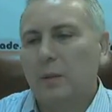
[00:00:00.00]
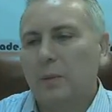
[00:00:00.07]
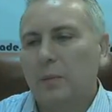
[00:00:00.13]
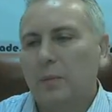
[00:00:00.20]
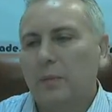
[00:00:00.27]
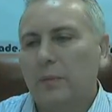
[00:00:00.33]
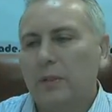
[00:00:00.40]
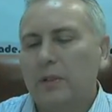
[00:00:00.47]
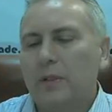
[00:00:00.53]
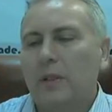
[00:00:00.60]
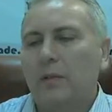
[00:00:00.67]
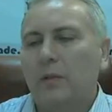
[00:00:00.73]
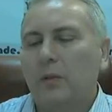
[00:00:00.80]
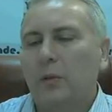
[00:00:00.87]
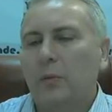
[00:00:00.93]
в
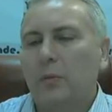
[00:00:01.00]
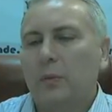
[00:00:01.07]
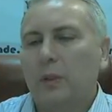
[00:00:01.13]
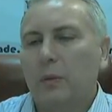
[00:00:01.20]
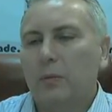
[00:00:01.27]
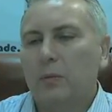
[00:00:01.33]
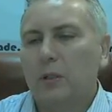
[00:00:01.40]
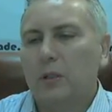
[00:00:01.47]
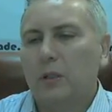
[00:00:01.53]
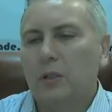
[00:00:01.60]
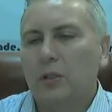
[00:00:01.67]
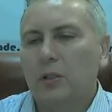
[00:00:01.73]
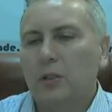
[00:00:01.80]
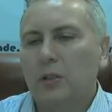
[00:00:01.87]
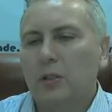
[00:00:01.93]
основном там
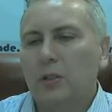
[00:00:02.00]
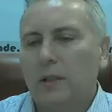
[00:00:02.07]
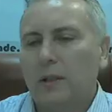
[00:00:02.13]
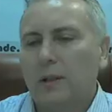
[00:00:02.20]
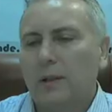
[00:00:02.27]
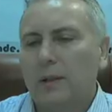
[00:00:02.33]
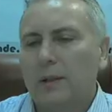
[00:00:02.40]
частично осталось,